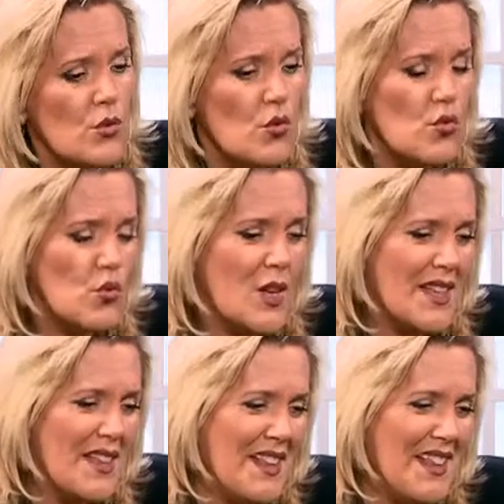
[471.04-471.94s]
donc sous
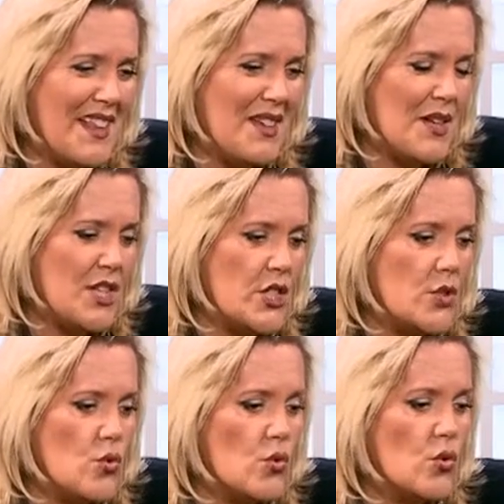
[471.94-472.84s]
la, la
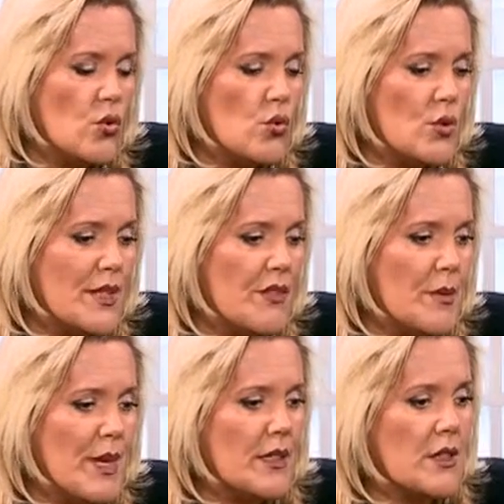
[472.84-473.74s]
gestion de, de
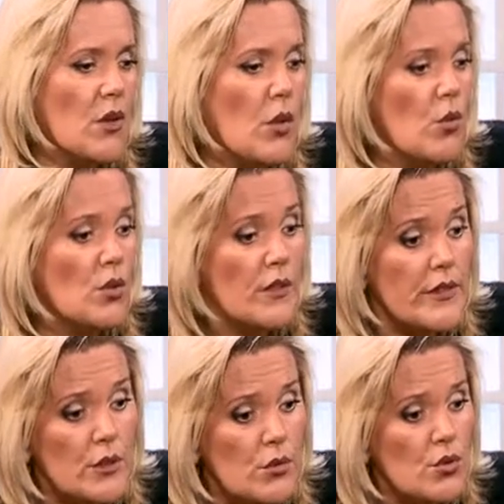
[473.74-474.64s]
Xavier Bertrand. On
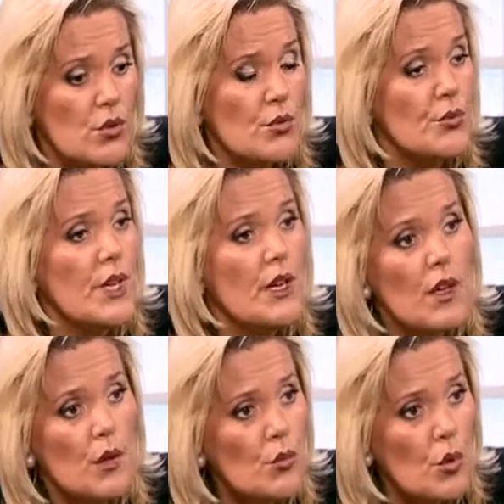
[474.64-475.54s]
en est aujourd'hui
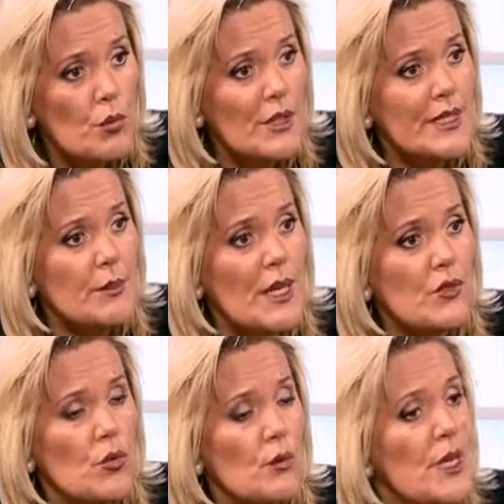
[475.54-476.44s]
à un bureau politique
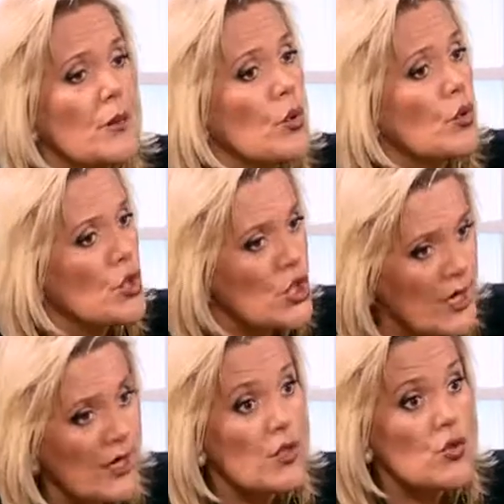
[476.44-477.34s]
par semaine pour que
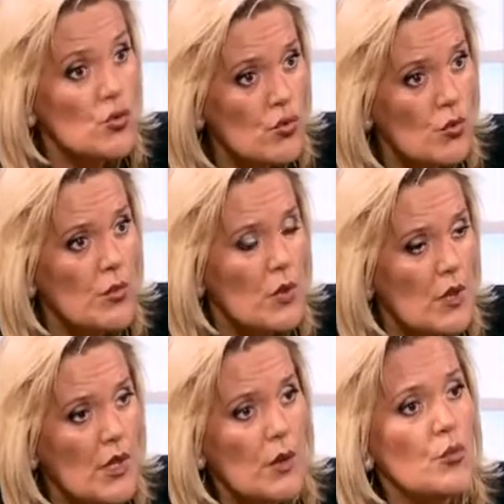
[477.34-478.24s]
chacun
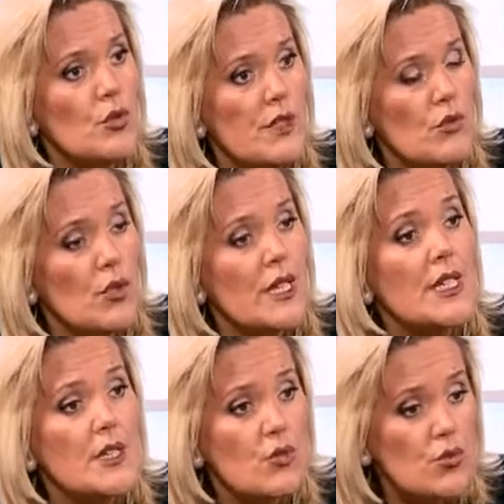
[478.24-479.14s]
justement puisse
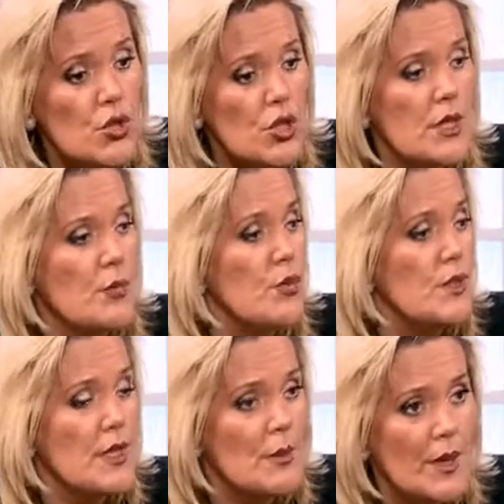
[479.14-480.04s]
évoquer les sujets,
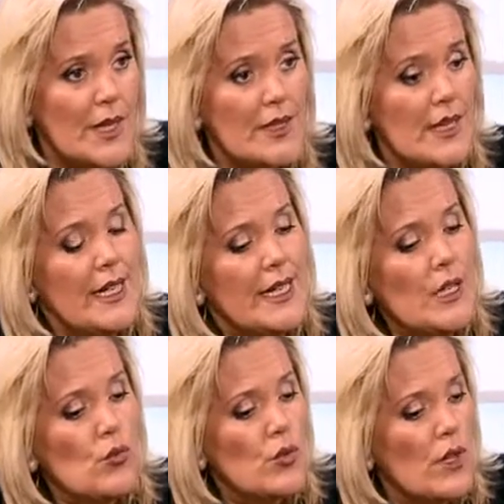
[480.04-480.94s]
puisse débattre.
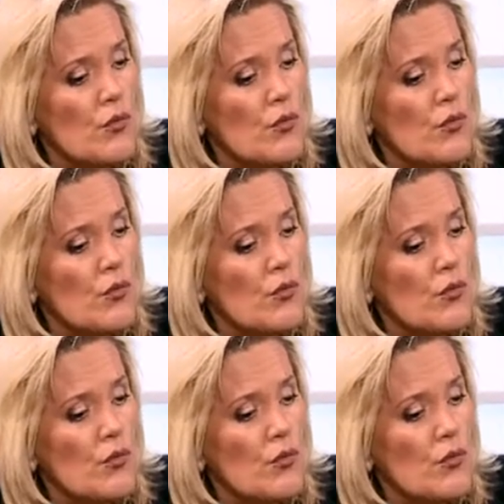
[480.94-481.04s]
Et nous